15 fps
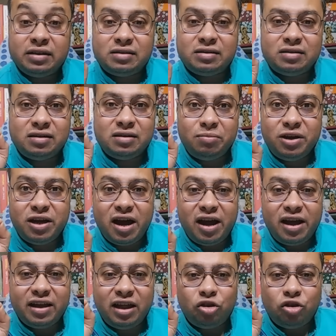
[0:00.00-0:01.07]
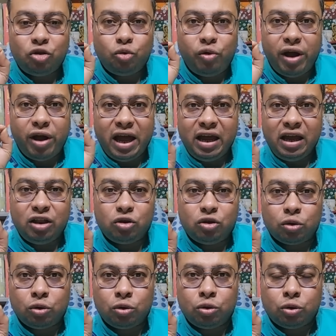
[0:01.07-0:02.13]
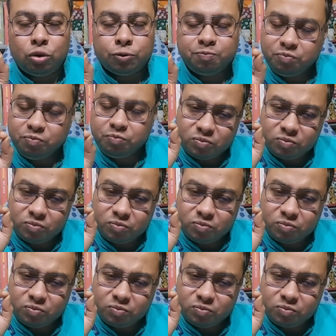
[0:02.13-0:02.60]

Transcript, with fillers: যে সিবিআই কিন্তু এই তদন্ত